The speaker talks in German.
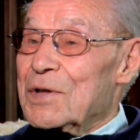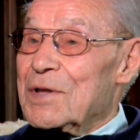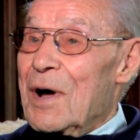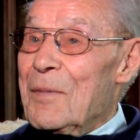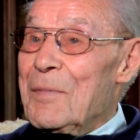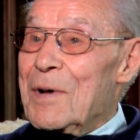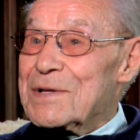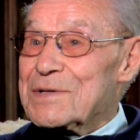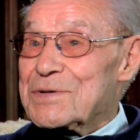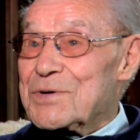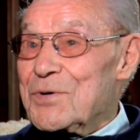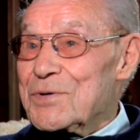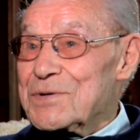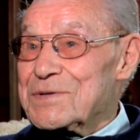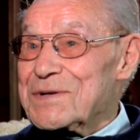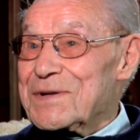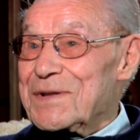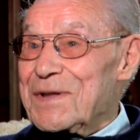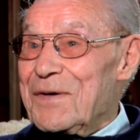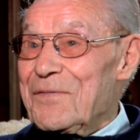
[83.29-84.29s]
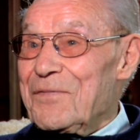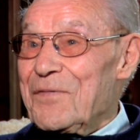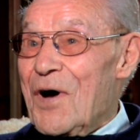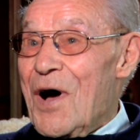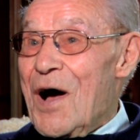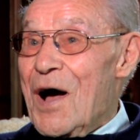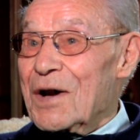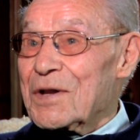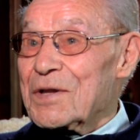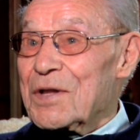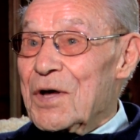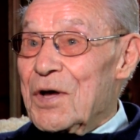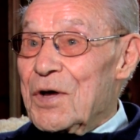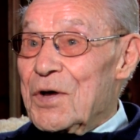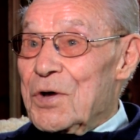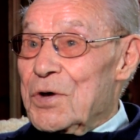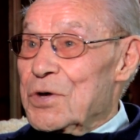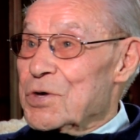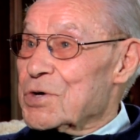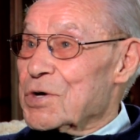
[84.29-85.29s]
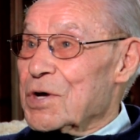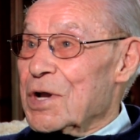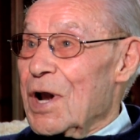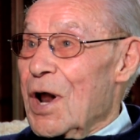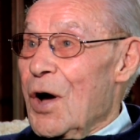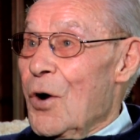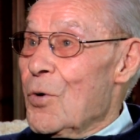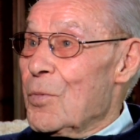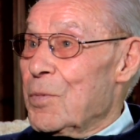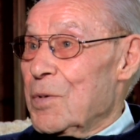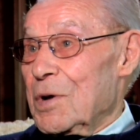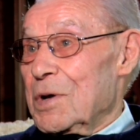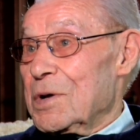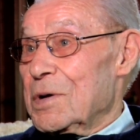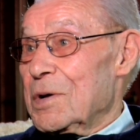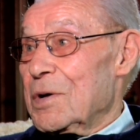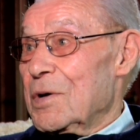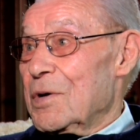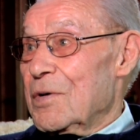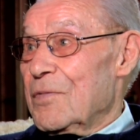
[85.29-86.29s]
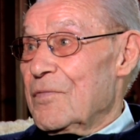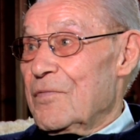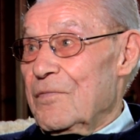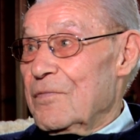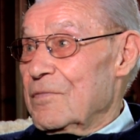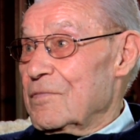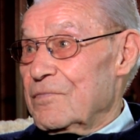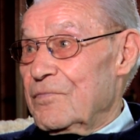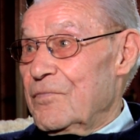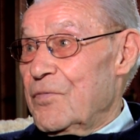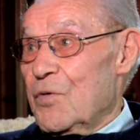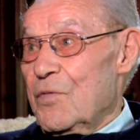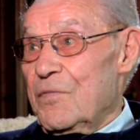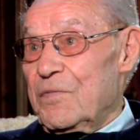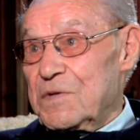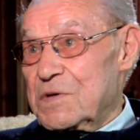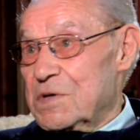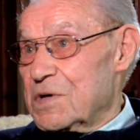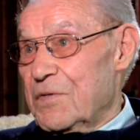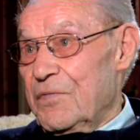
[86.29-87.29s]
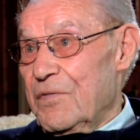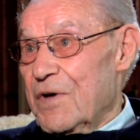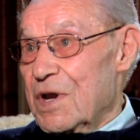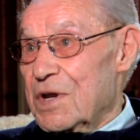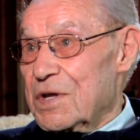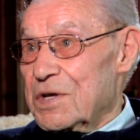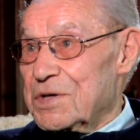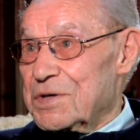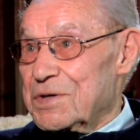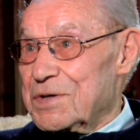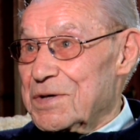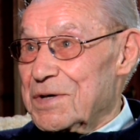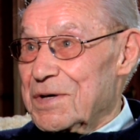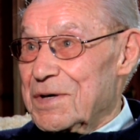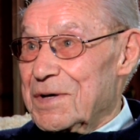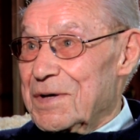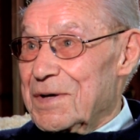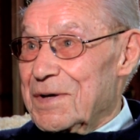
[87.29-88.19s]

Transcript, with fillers: Damals kostete die Fahrt, ich glaube, 50 Pfennig.